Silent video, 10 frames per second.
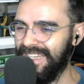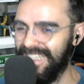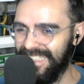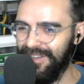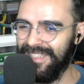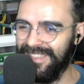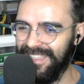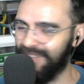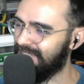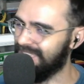Então, assim,
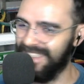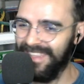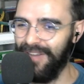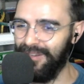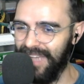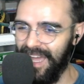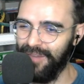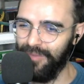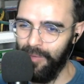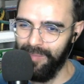eu disse: não,
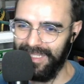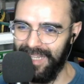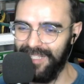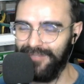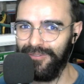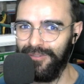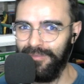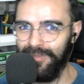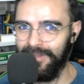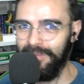cara, eu vou compartilhar isso com todo
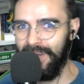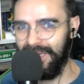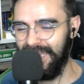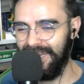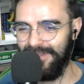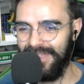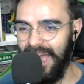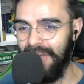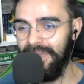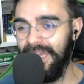mundo, pra quem não
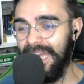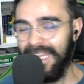sabe.